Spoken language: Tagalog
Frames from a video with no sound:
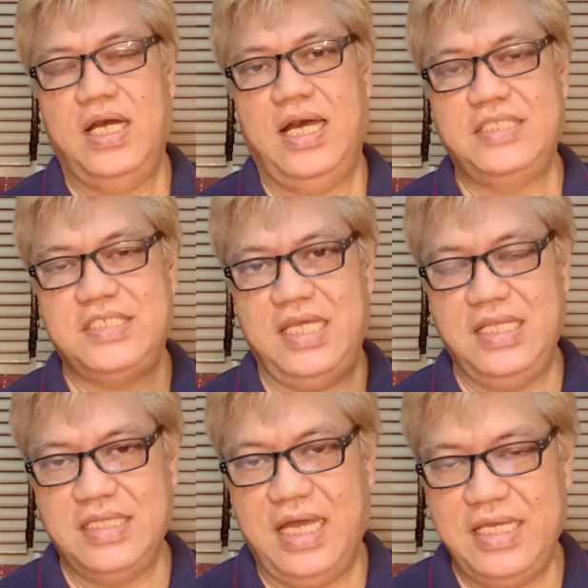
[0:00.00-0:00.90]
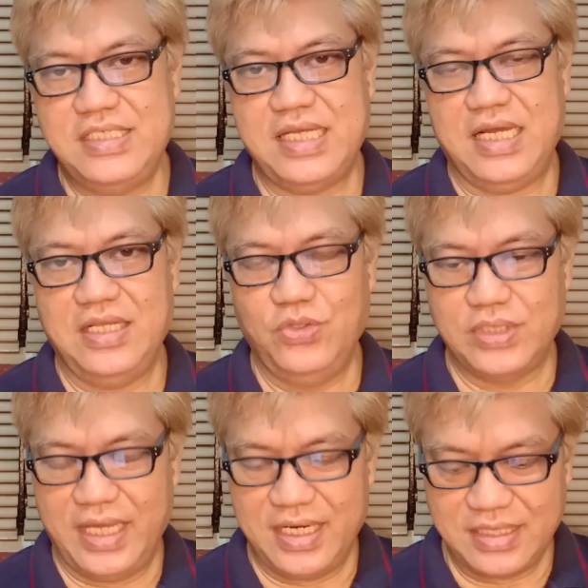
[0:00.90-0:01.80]
at si Inday Sara
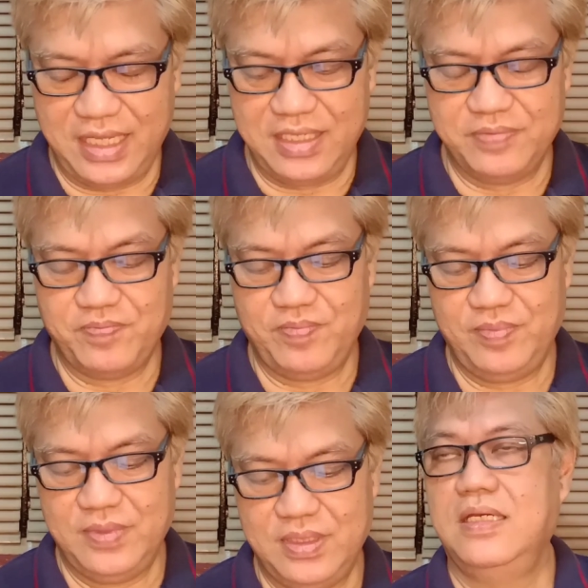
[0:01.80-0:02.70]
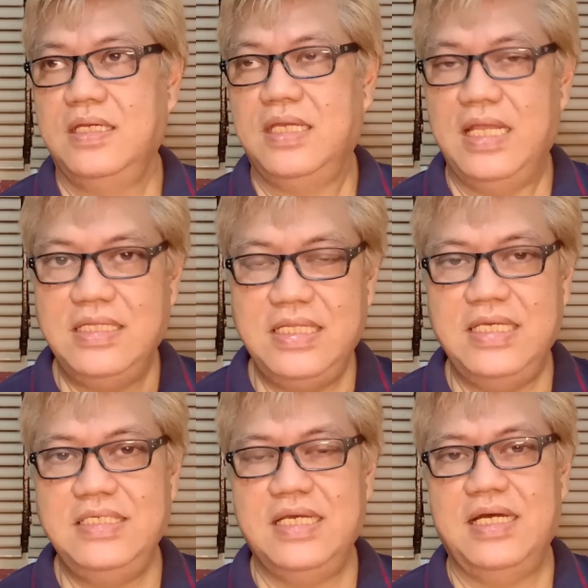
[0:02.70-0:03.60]
Duterte.
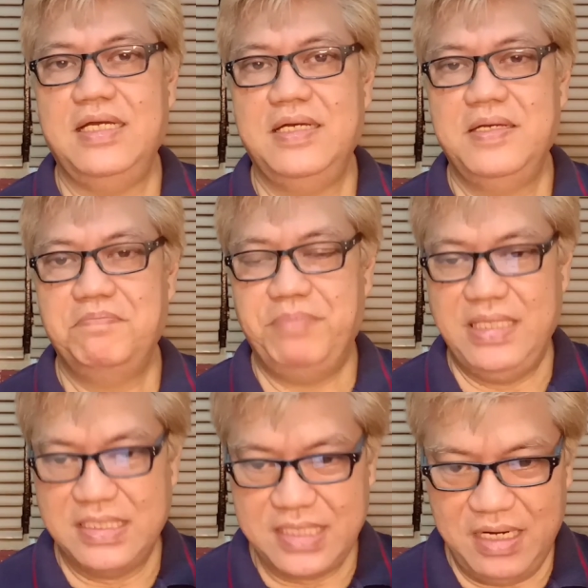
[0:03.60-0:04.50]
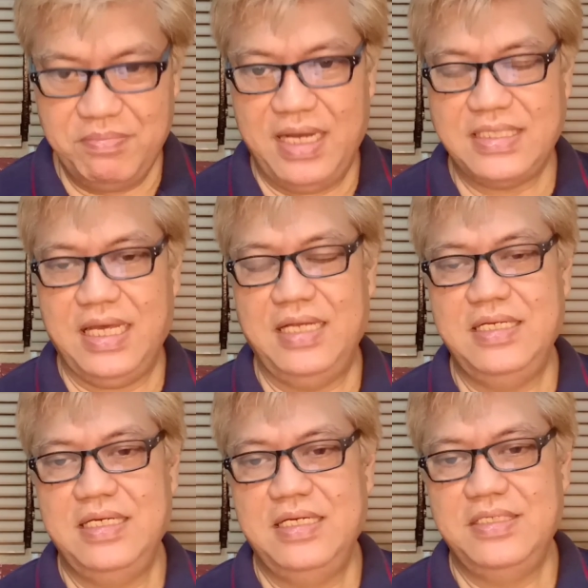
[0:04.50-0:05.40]
Hindi niya pinasalamatan
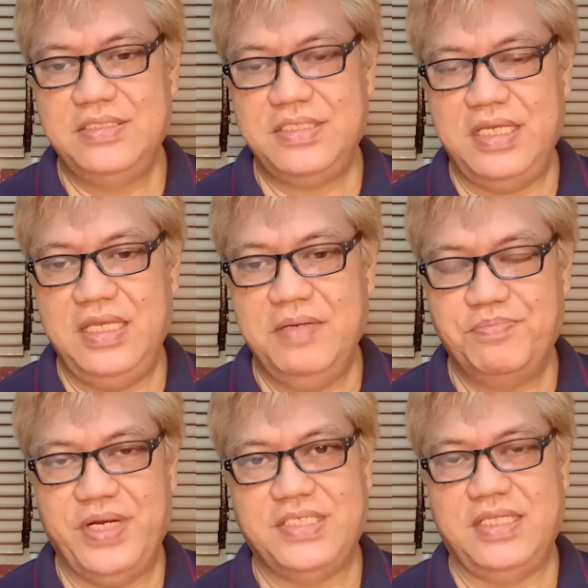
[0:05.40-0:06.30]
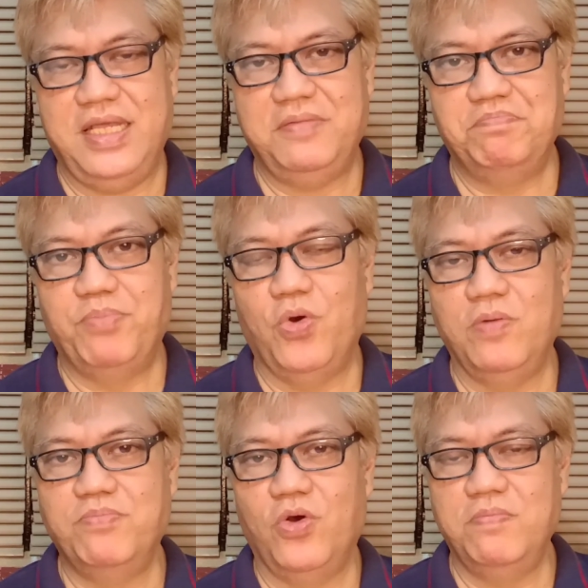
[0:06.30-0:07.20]
si President
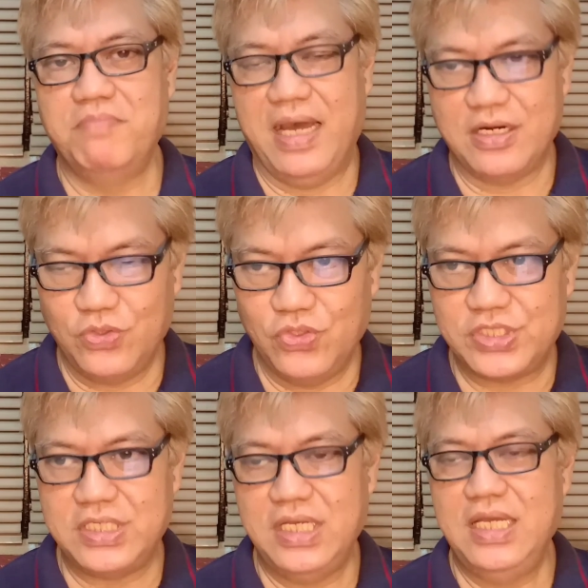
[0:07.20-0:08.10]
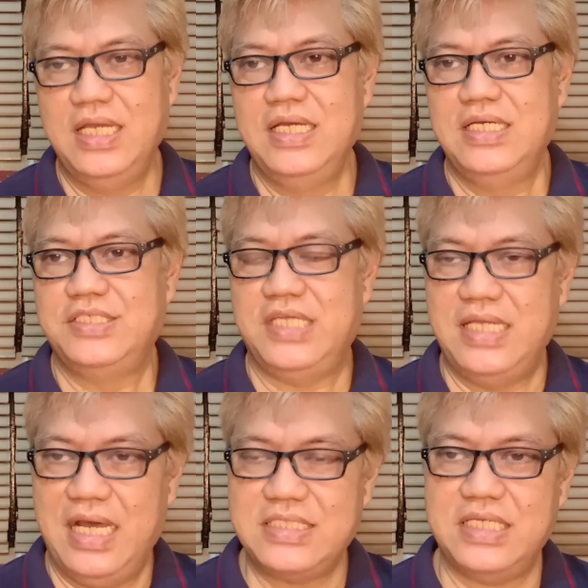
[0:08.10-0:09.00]
Bongbong Marcos.
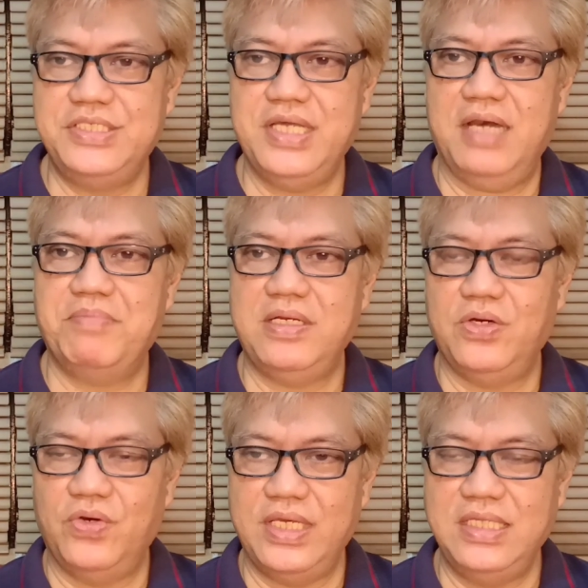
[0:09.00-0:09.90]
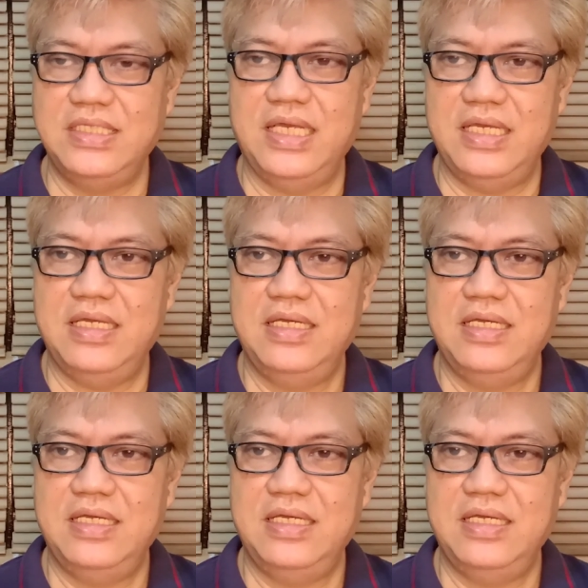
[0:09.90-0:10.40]
Sinasadya man o hindi,